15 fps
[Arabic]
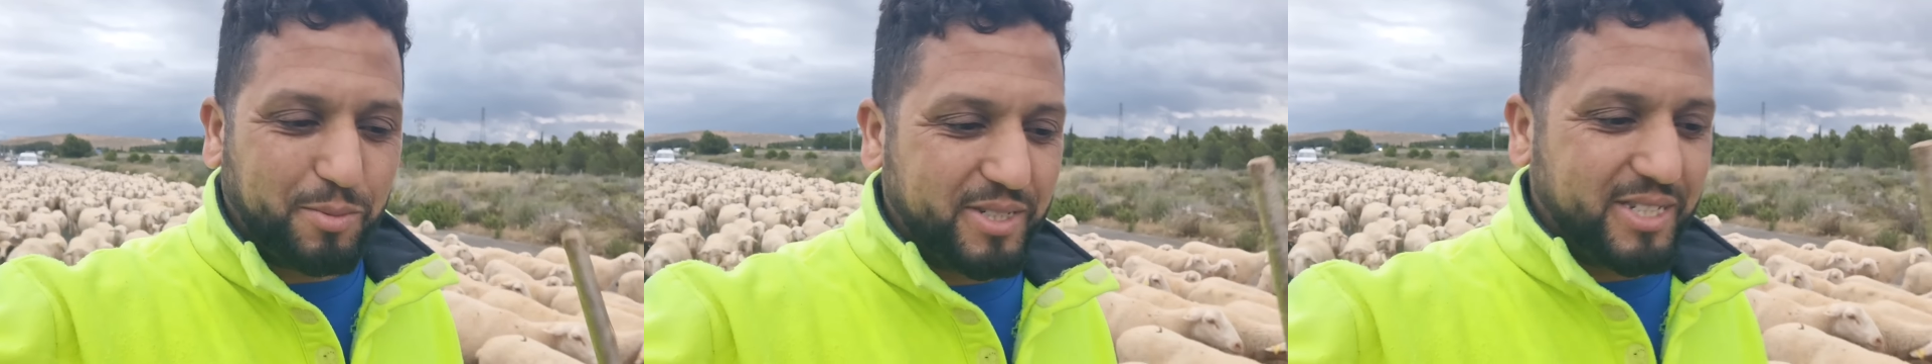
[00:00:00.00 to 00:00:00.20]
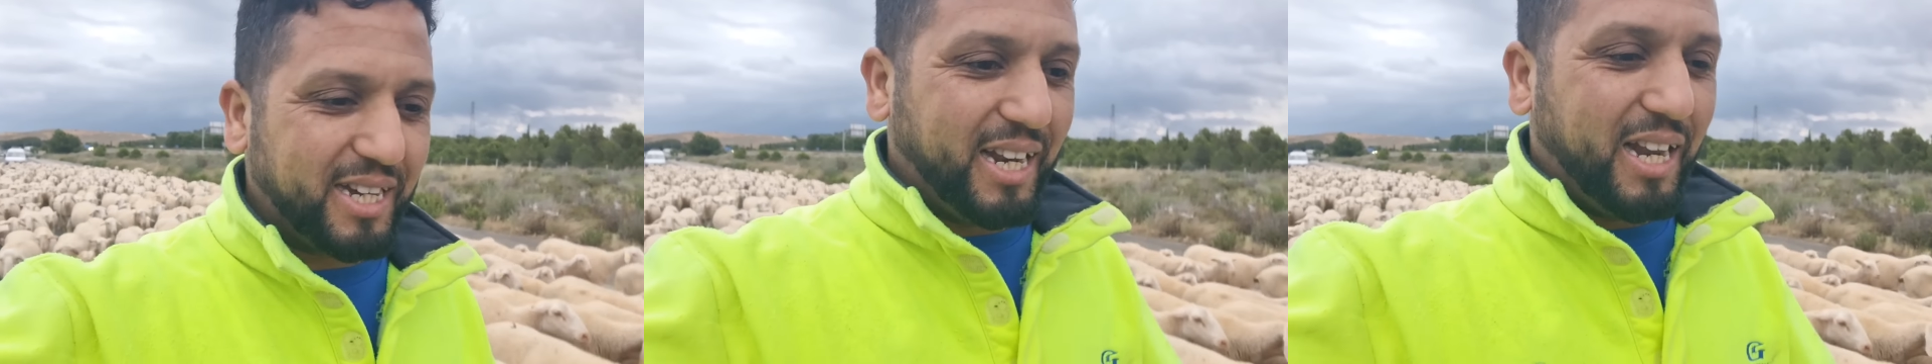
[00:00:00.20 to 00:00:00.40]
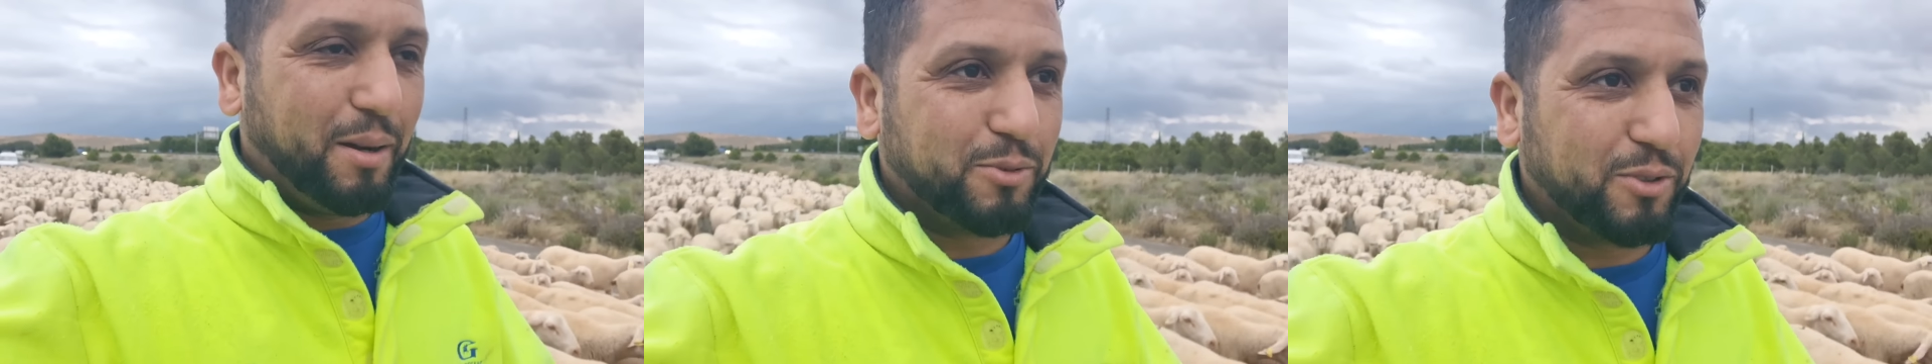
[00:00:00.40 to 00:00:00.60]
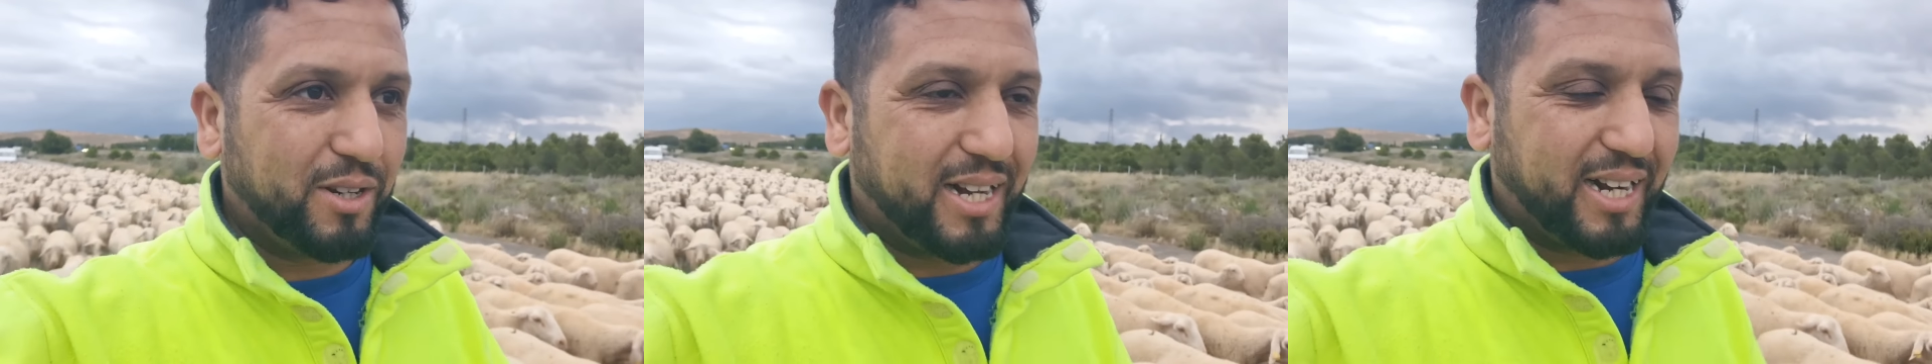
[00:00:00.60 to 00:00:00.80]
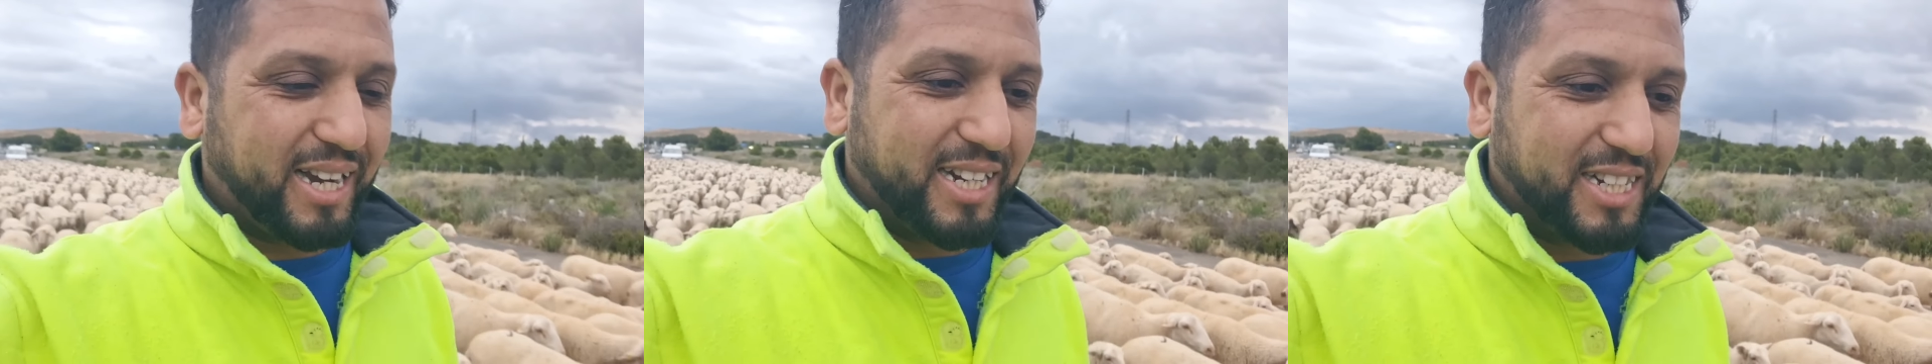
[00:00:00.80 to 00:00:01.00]
مزيان الحمد
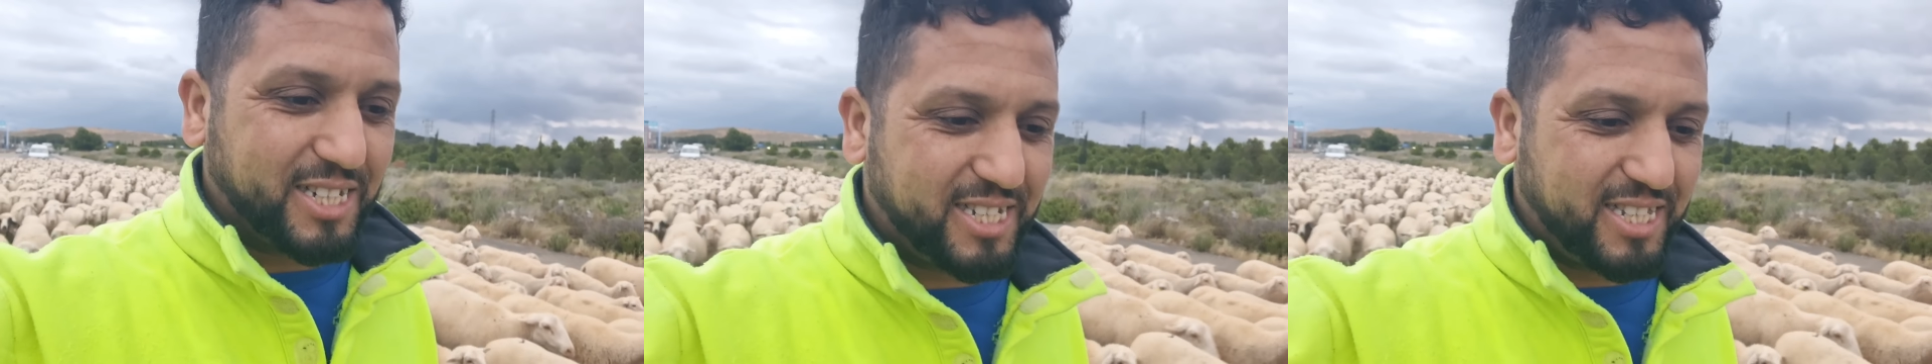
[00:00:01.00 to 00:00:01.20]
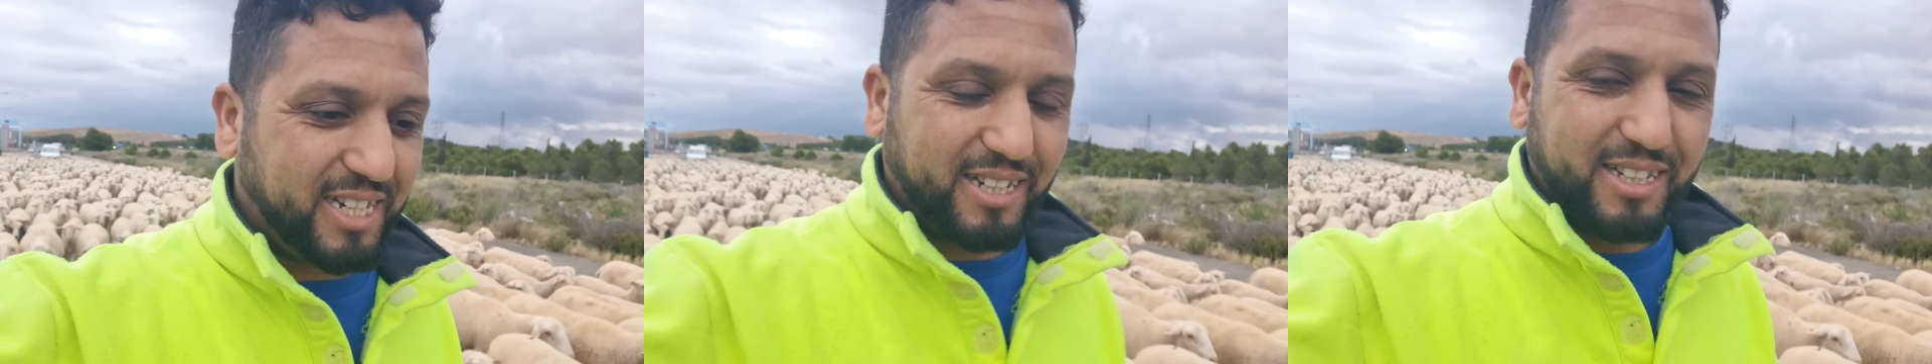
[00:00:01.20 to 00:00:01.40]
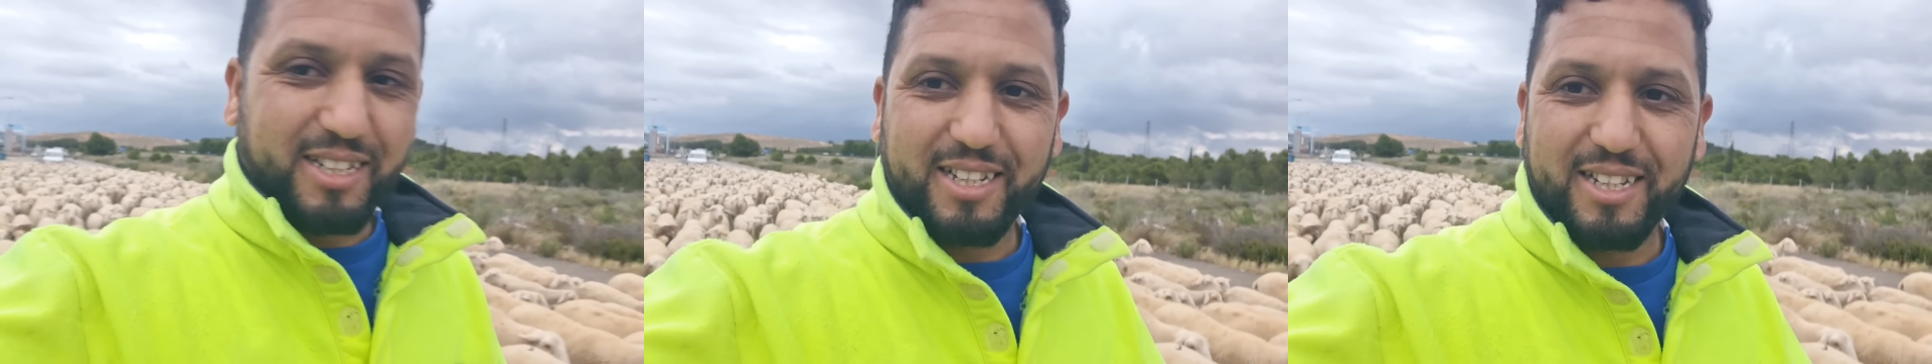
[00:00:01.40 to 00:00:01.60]
لله كاين الشتاء